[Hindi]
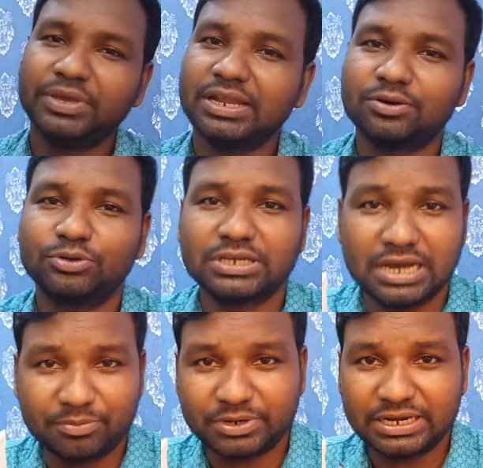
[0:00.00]
मेरा कोई
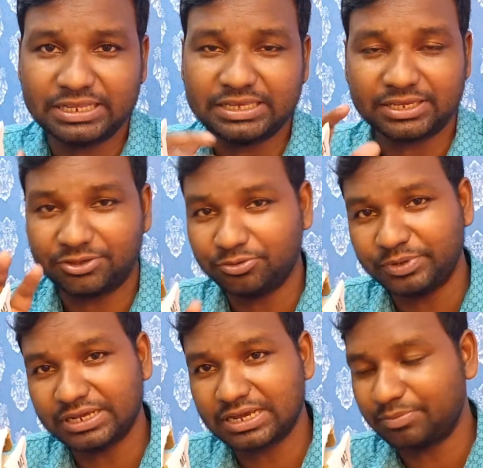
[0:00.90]
काम का नहीं है क्यों
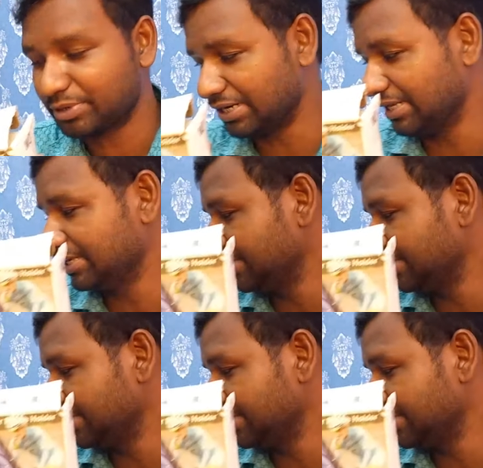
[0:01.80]
मेरा काम का नहीं